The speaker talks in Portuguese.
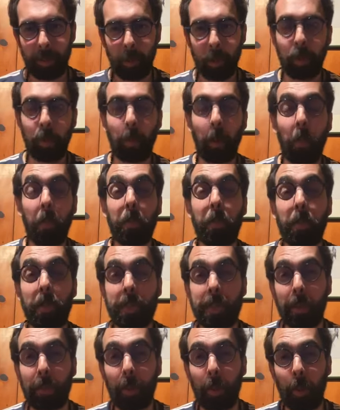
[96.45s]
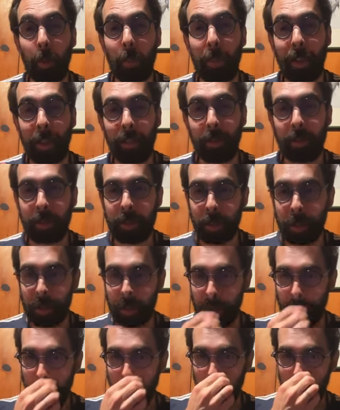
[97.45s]
Muito bom. Perceba como é que você
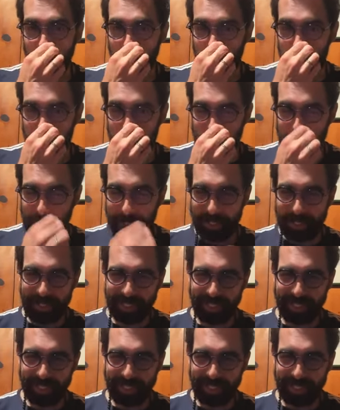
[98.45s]
chega hoje.